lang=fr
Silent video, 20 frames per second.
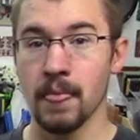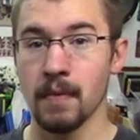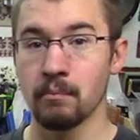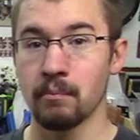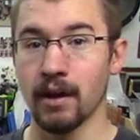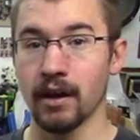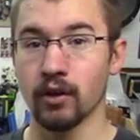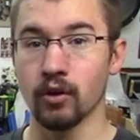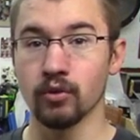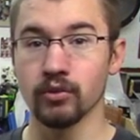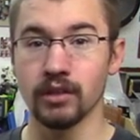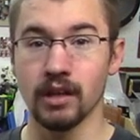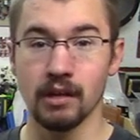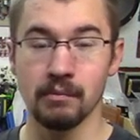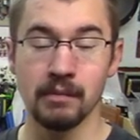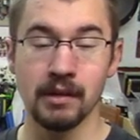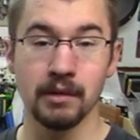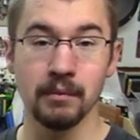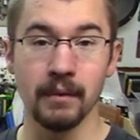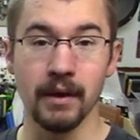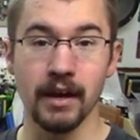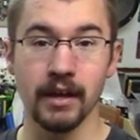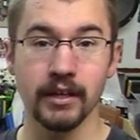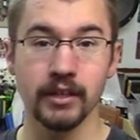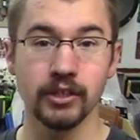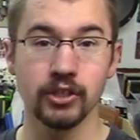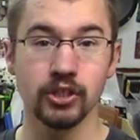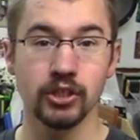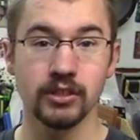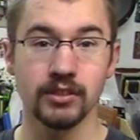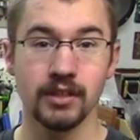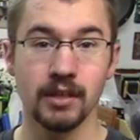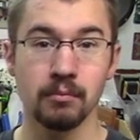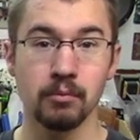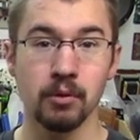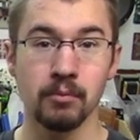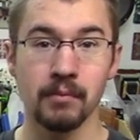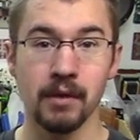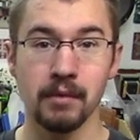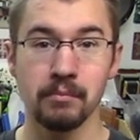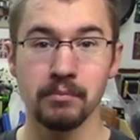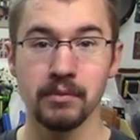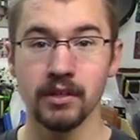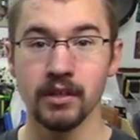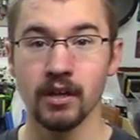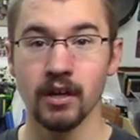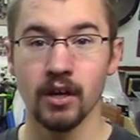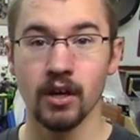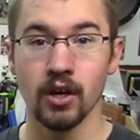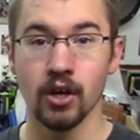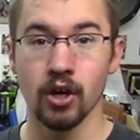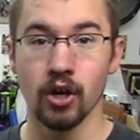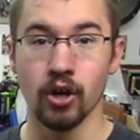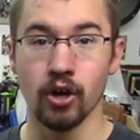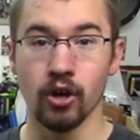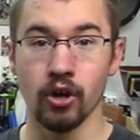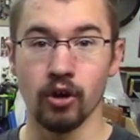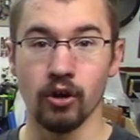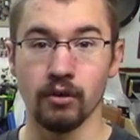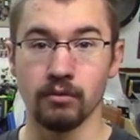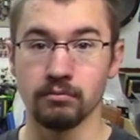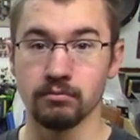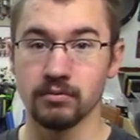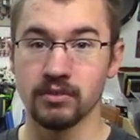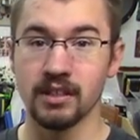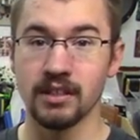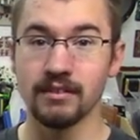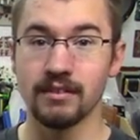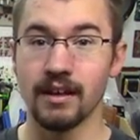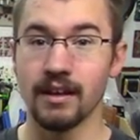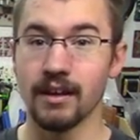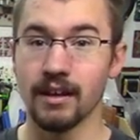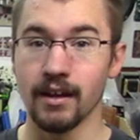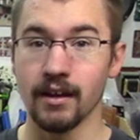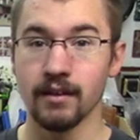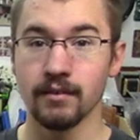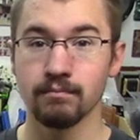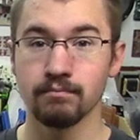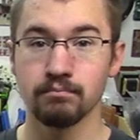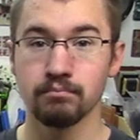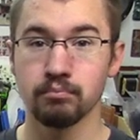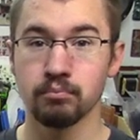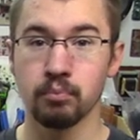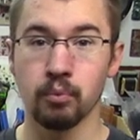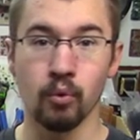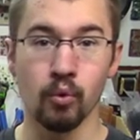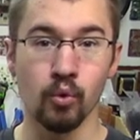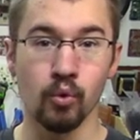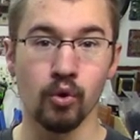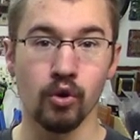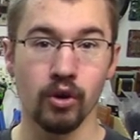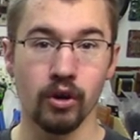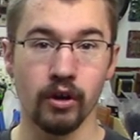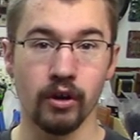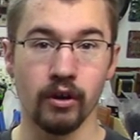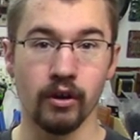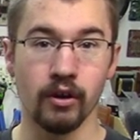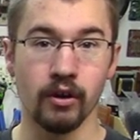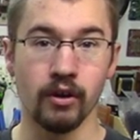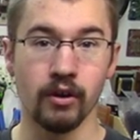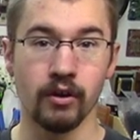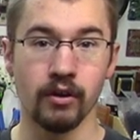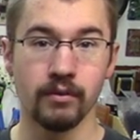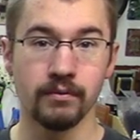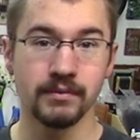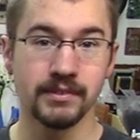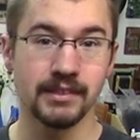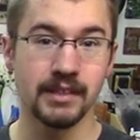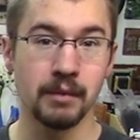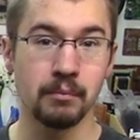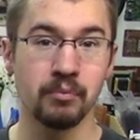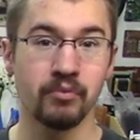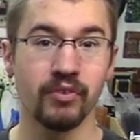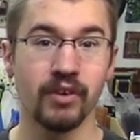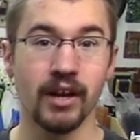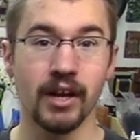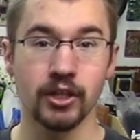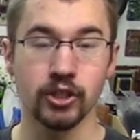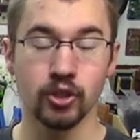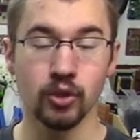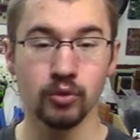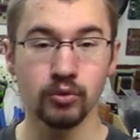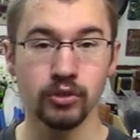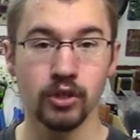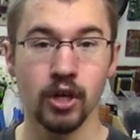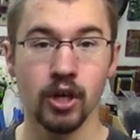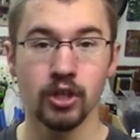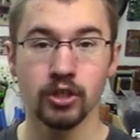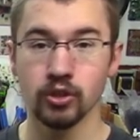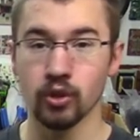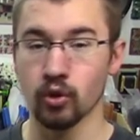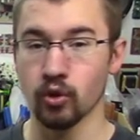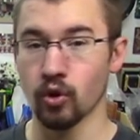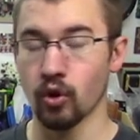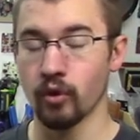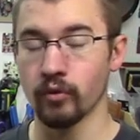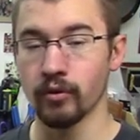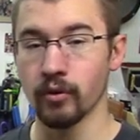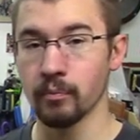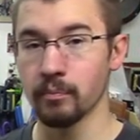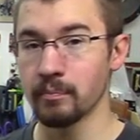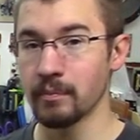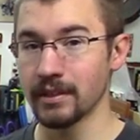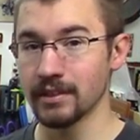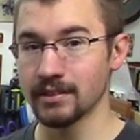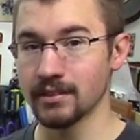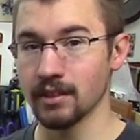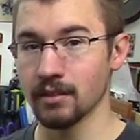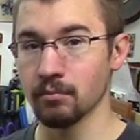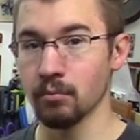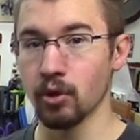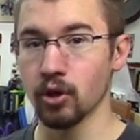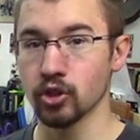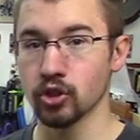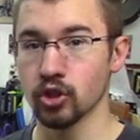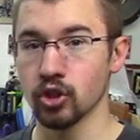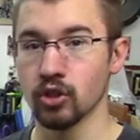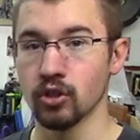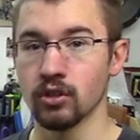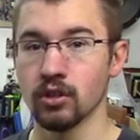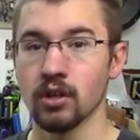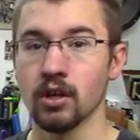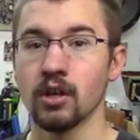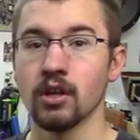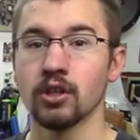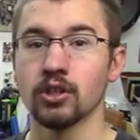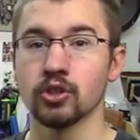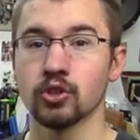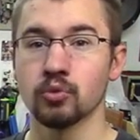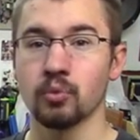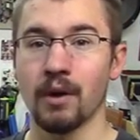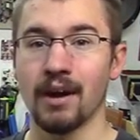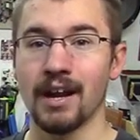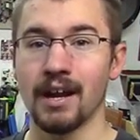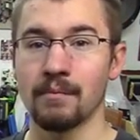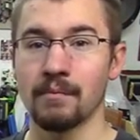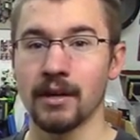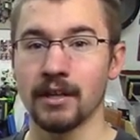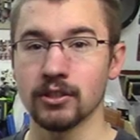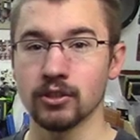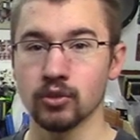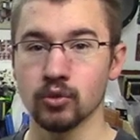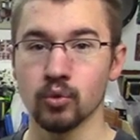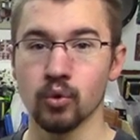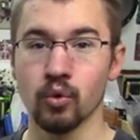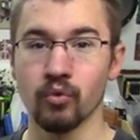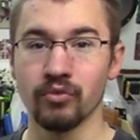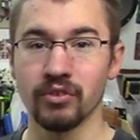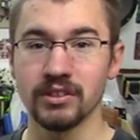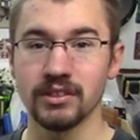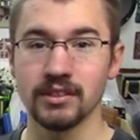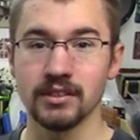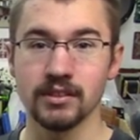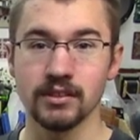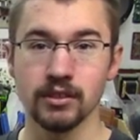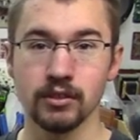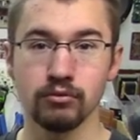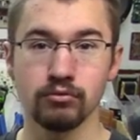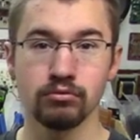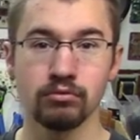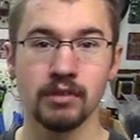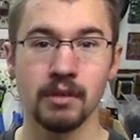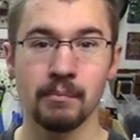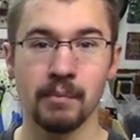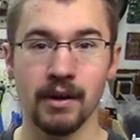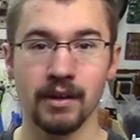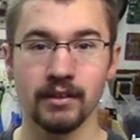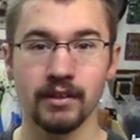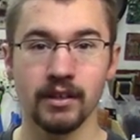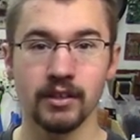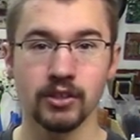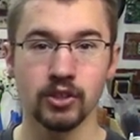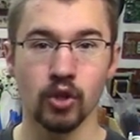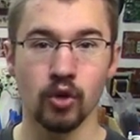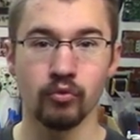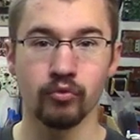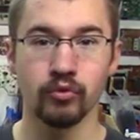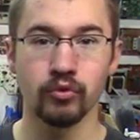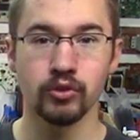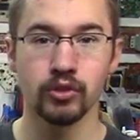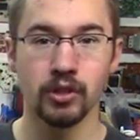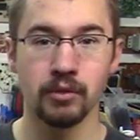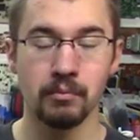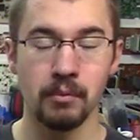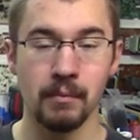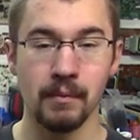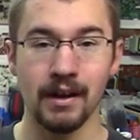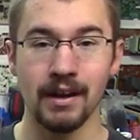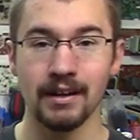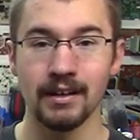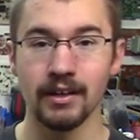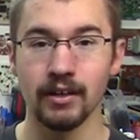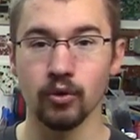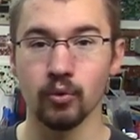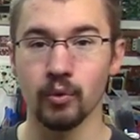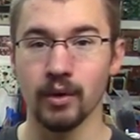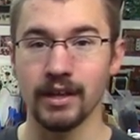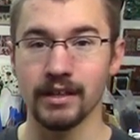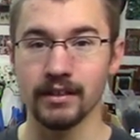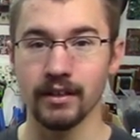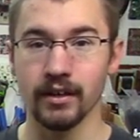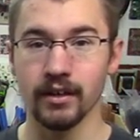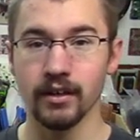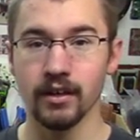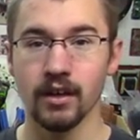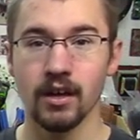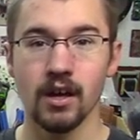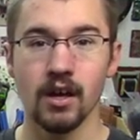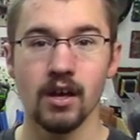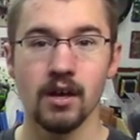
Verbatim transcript: Par contre, dans ma librairie, j'ai simplement mis des délais pour euh, simplifier la chose. Donc, on va mettre cette broche-là soit à la masse ou au VCC, tout dépendant si on veut simplement lire ou écrire.